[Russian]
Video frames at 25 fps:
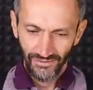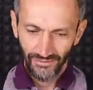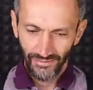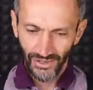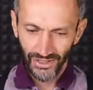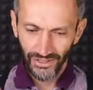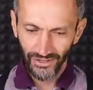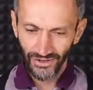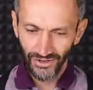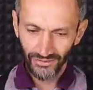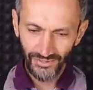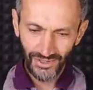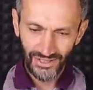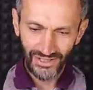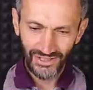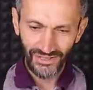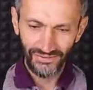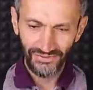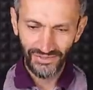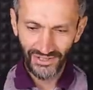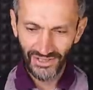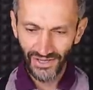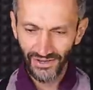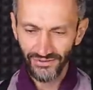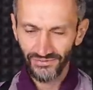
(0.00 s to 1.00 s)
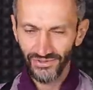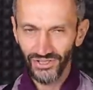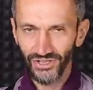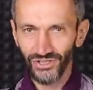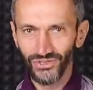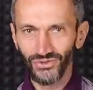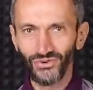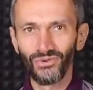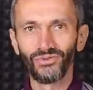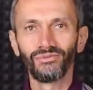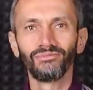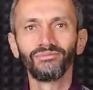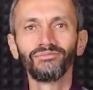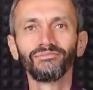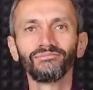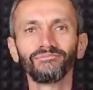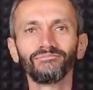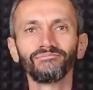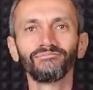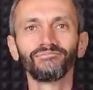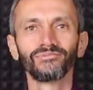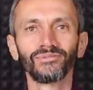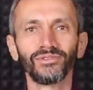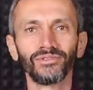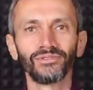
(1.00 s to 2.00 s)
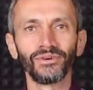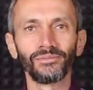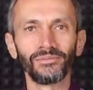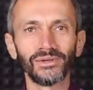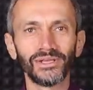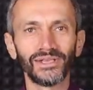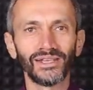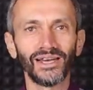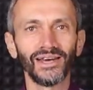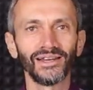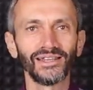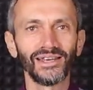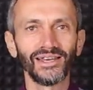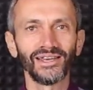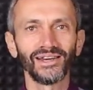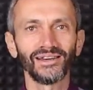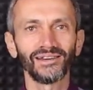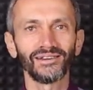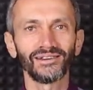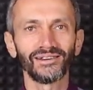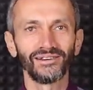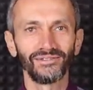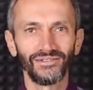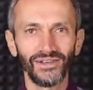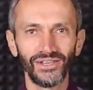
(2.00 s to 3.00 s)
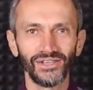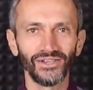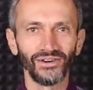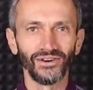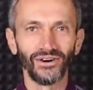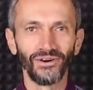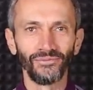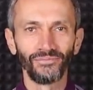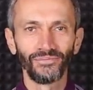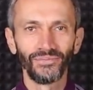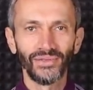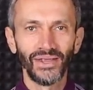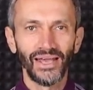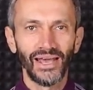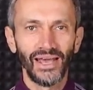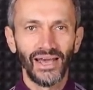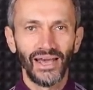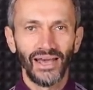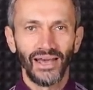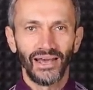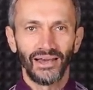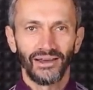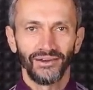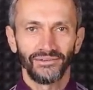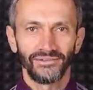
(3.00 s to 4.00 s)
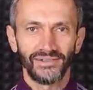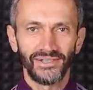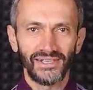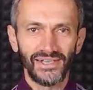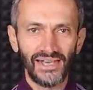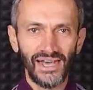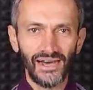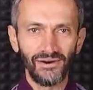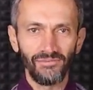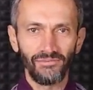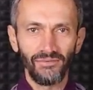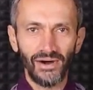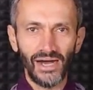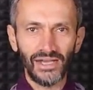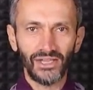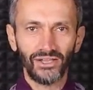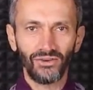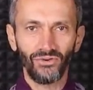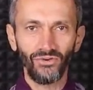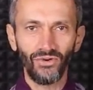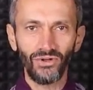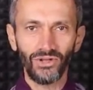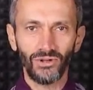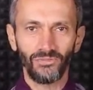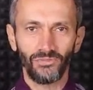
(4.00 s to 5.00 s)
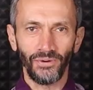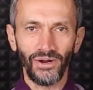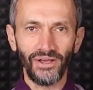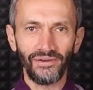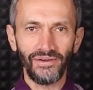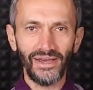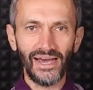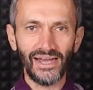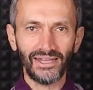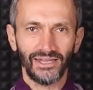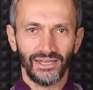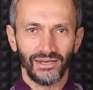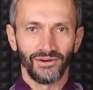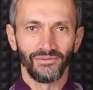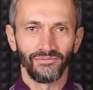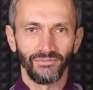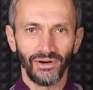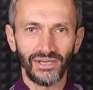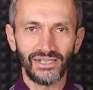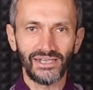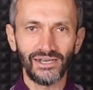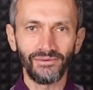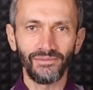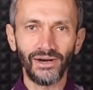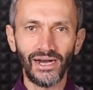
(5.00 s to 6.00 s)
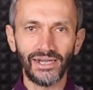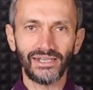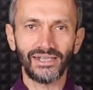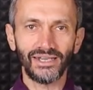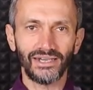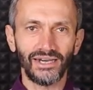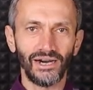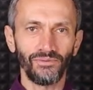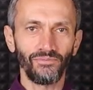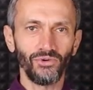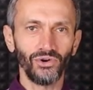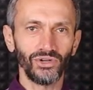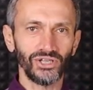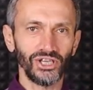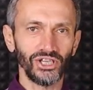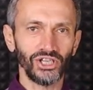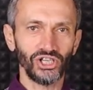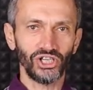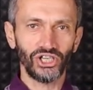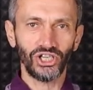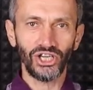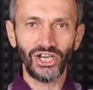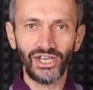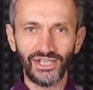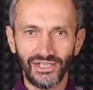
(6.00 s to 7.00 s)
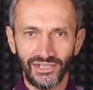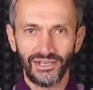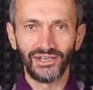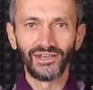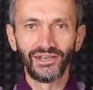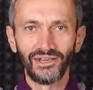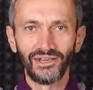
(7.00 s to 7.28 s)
Подробности все внизу в описании к видео. Всем Маткульт привет! Математика будет жить,